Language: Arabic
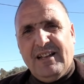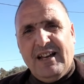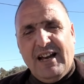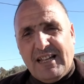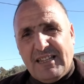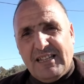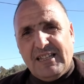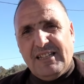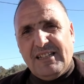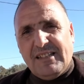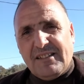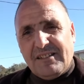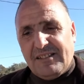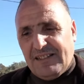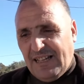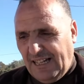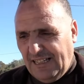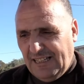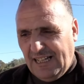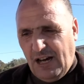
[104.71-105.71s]
هذه
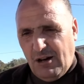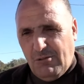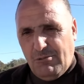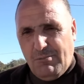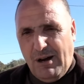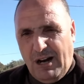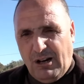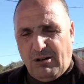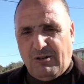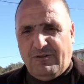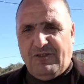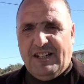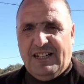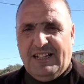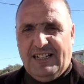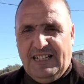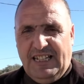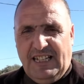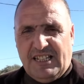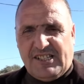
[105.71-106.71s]
يعني هو معروف
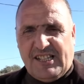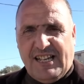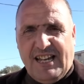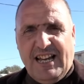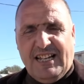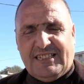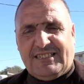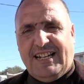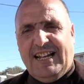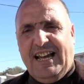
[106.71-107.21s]
الإحصاءات